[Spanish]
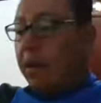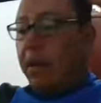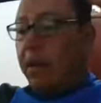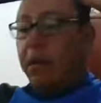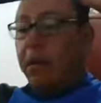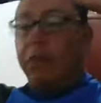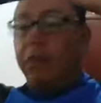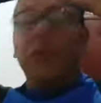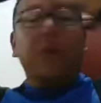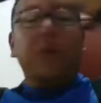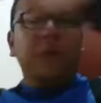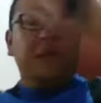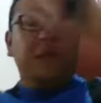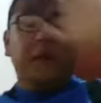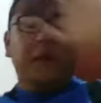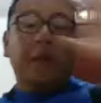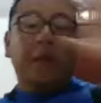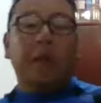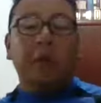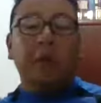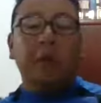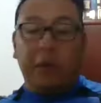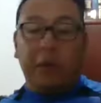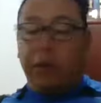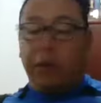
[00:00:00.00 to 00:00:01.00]
No
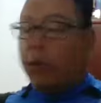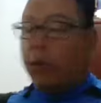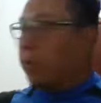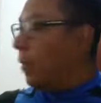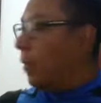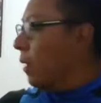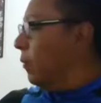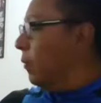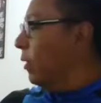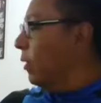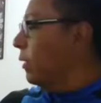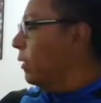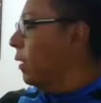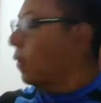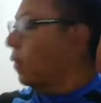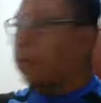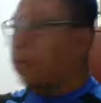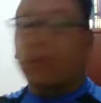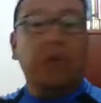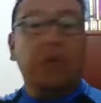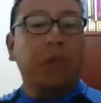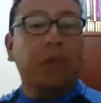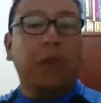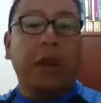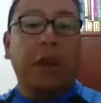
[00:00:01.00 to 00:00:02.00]
estamos normalmente
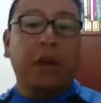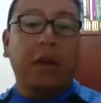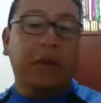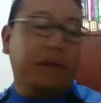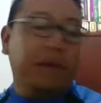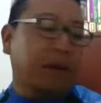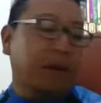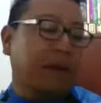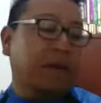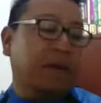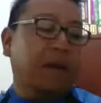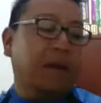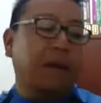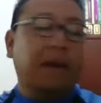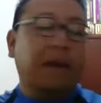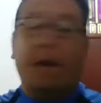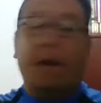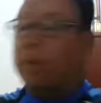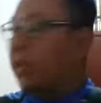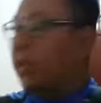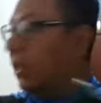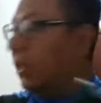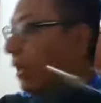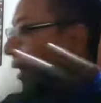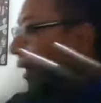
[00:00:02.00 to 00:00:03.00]
acostumbrados a hacer
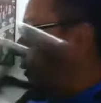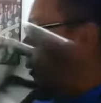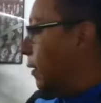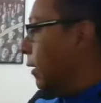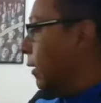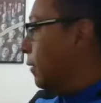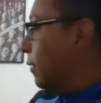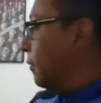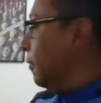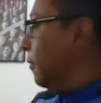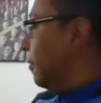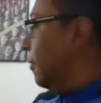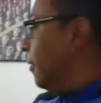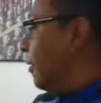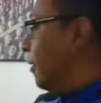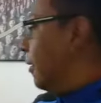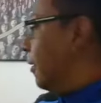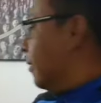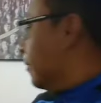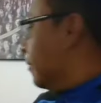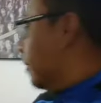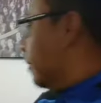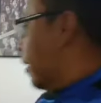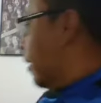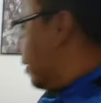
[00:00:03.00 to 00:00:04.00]
caminatas
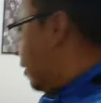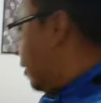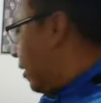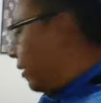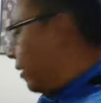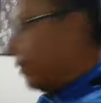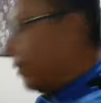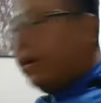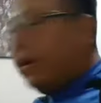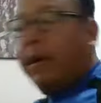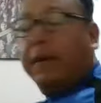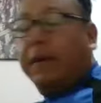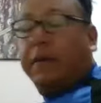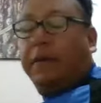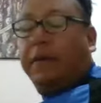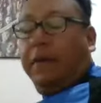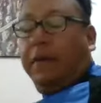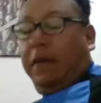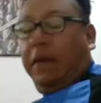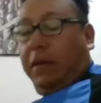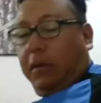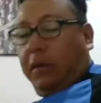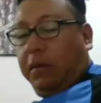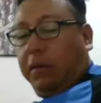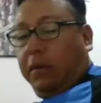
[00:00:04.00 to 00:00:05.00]
tan largas
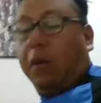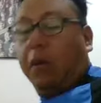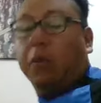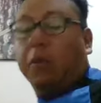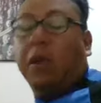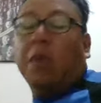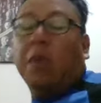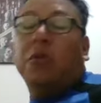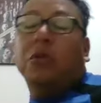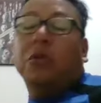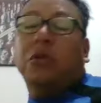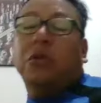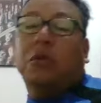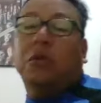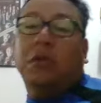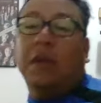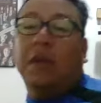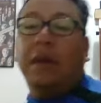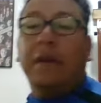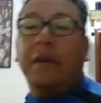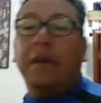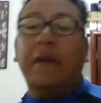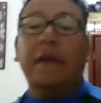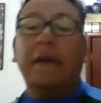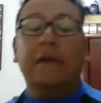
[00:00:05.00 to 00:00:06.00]
y son de mucha
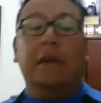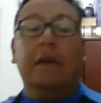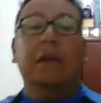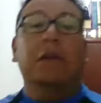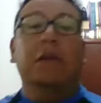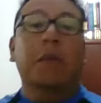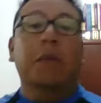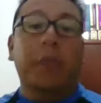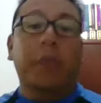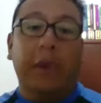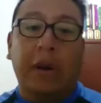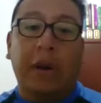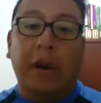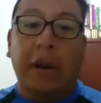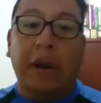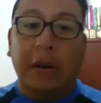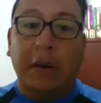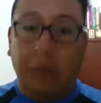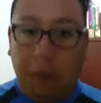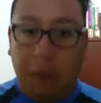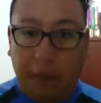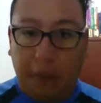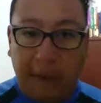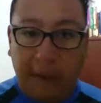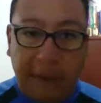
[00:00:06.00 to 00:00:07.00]
utilidad tanto para las
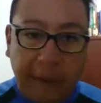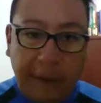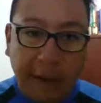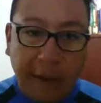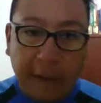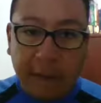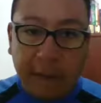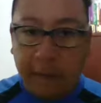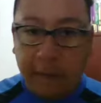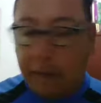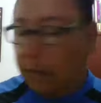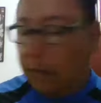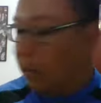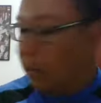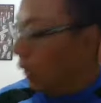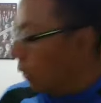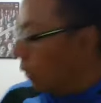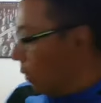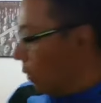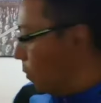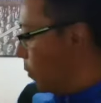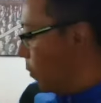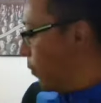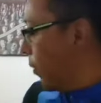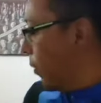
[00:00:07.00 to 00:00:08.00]
subidas y
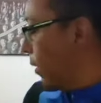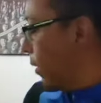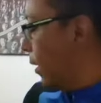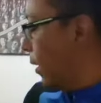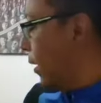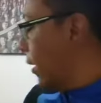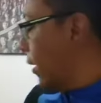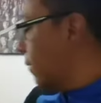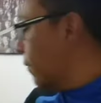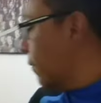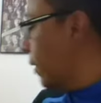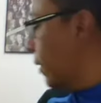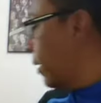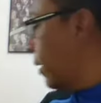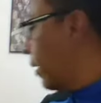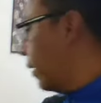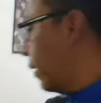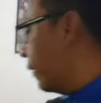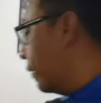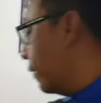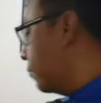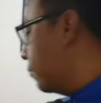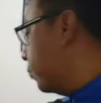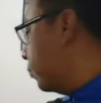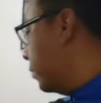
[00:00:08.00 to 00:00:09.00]
como para las
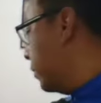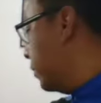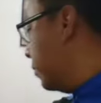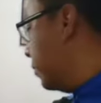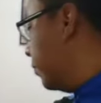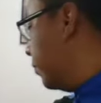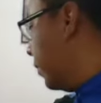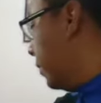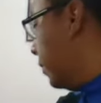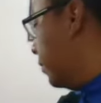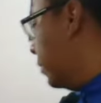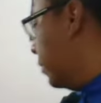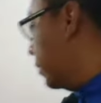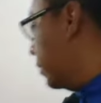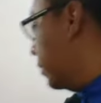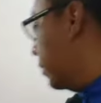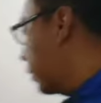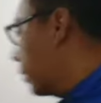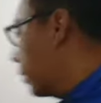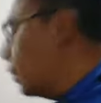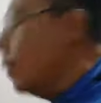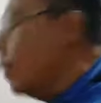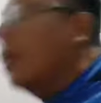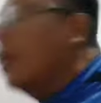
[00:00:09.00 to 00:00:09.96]
bajadas principalmente.